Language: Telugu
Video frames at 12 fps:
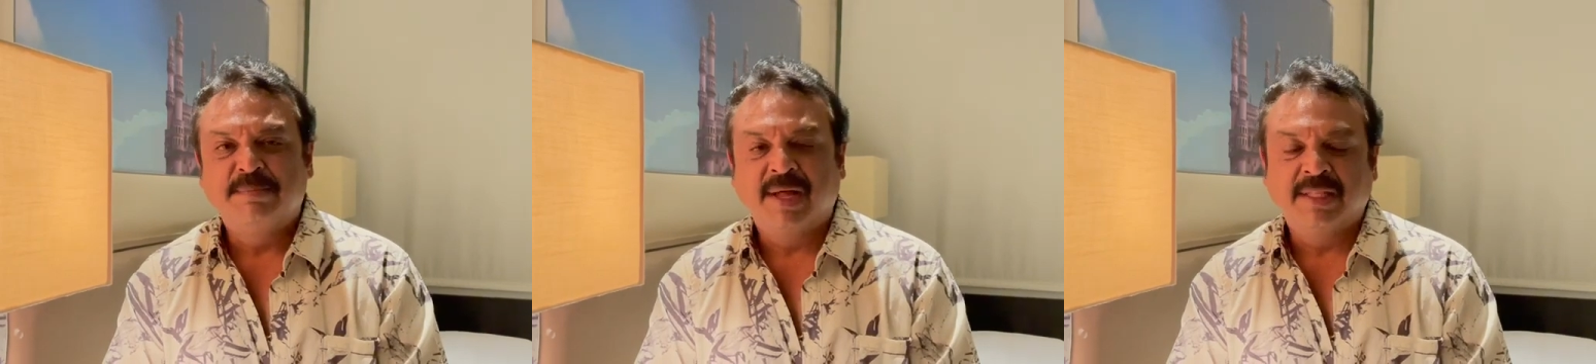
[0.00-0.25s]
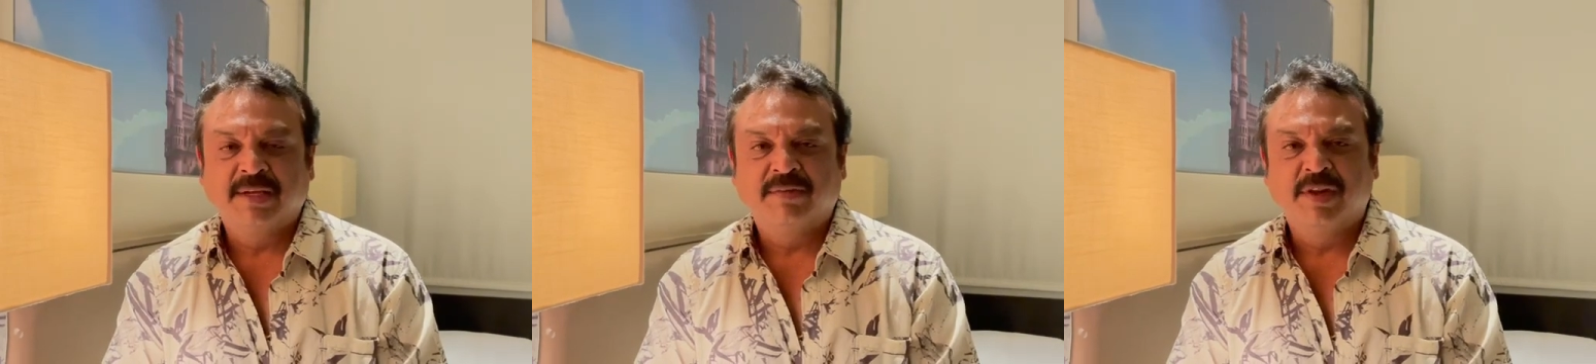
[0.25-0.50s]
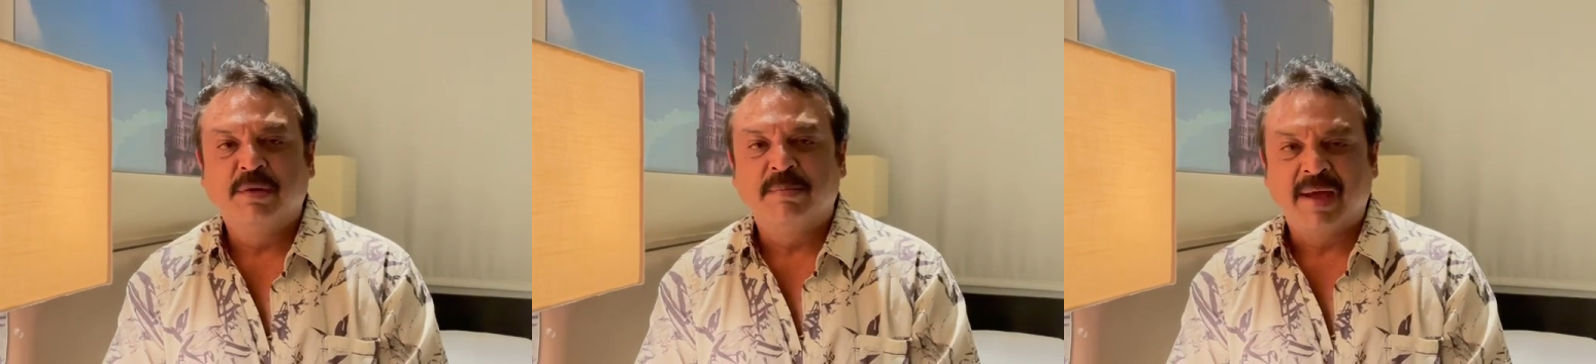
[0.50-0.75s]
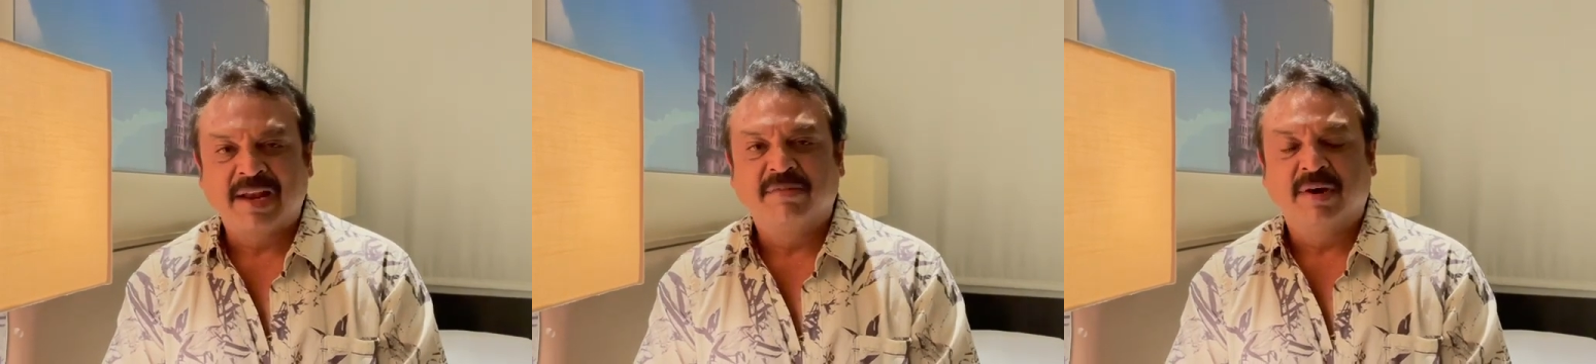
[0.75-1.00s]
పాతిక వేలు
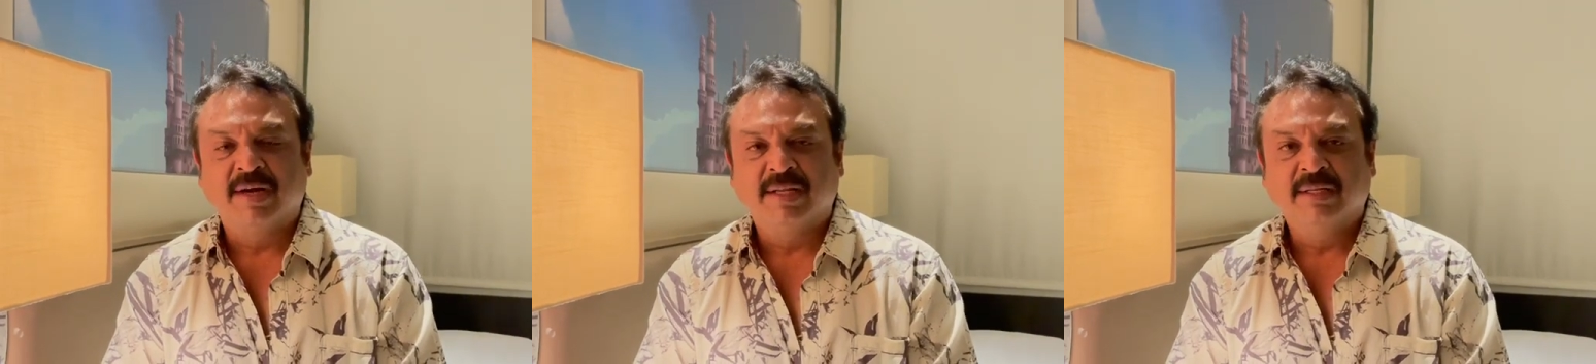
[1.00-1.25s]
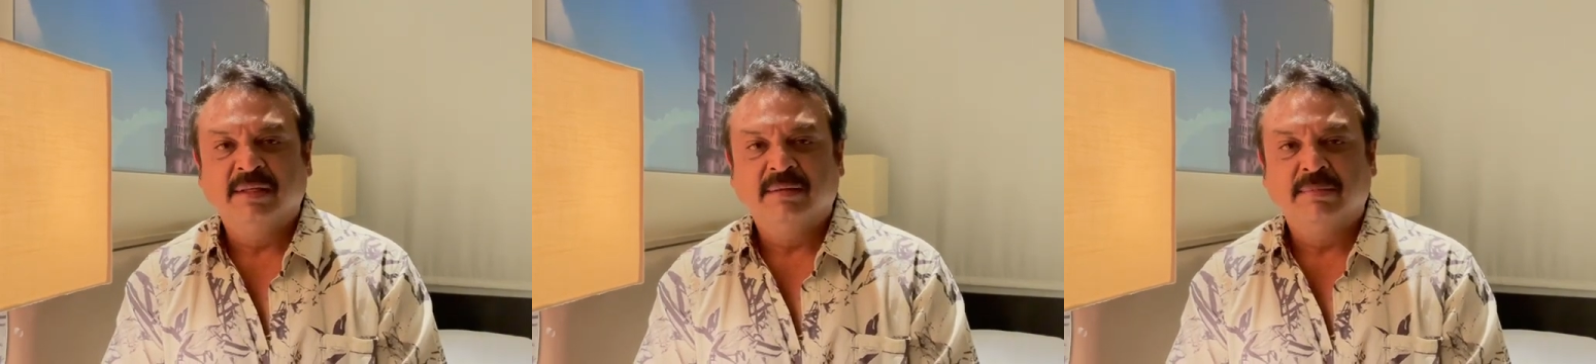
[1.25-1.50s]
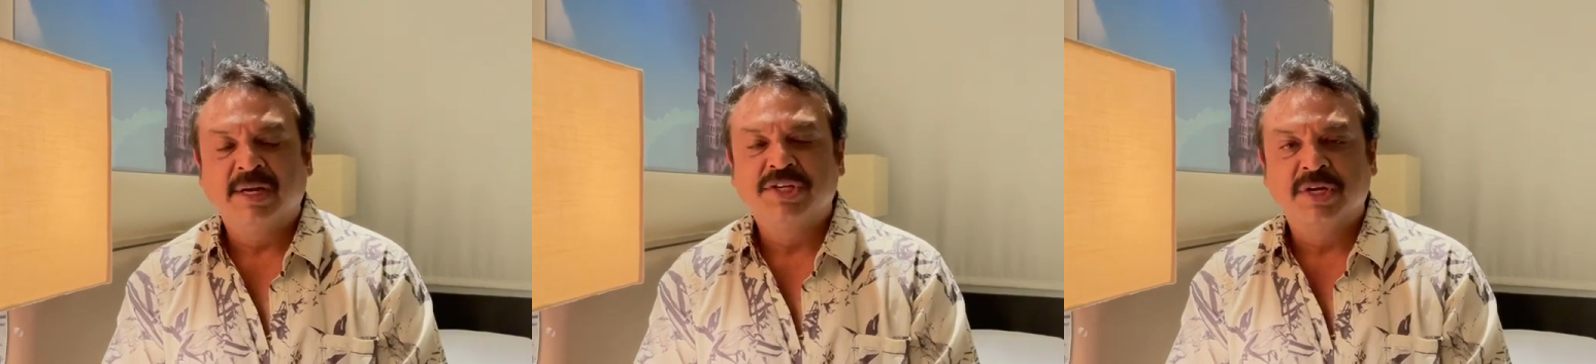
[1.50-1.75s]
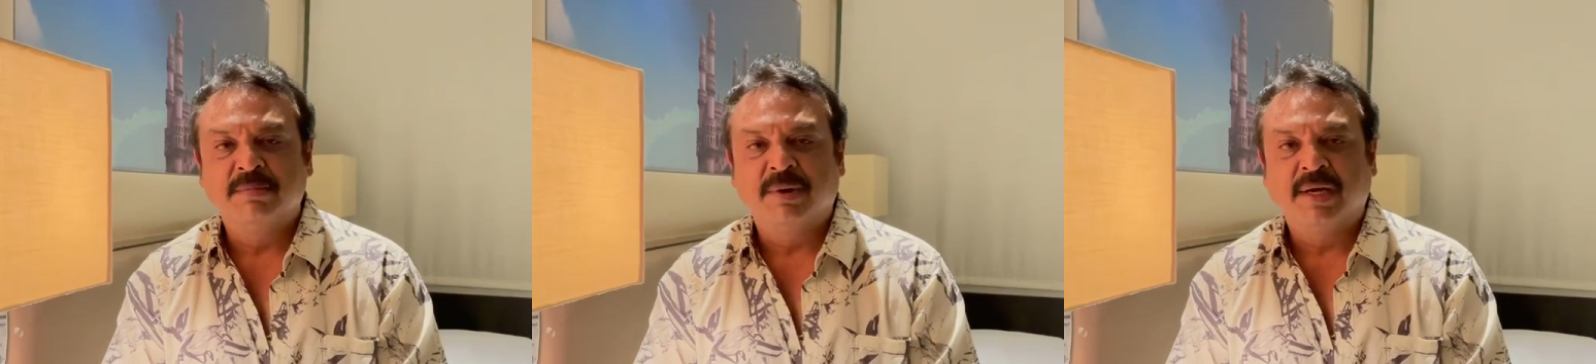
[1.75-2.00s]
బేరమాడి
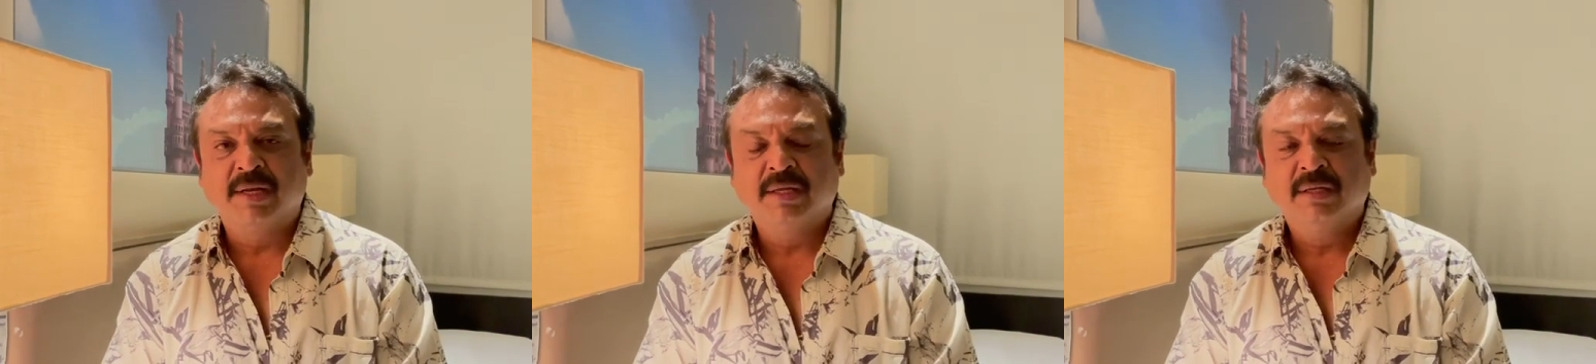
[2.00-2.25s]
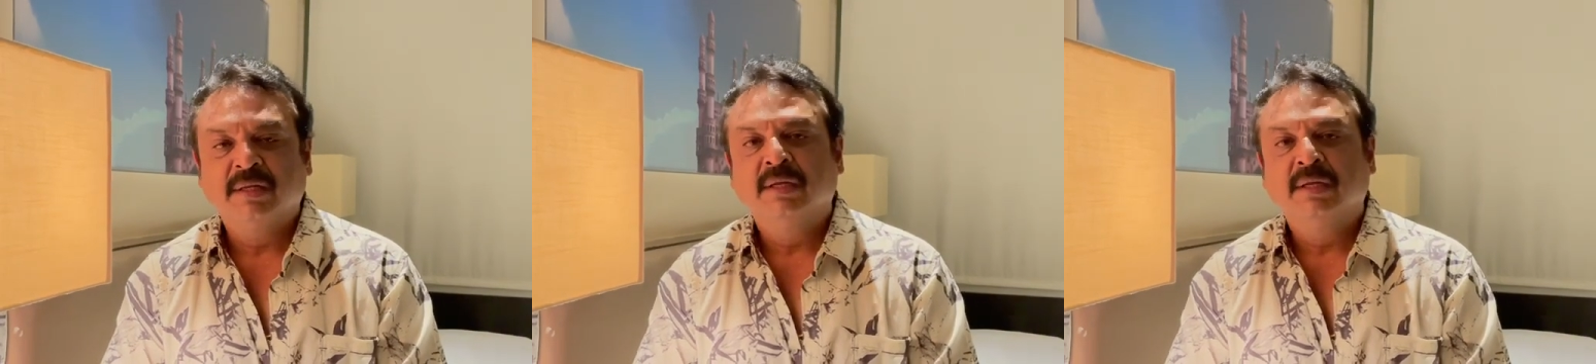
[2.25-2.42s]
మనిషిని బట్టి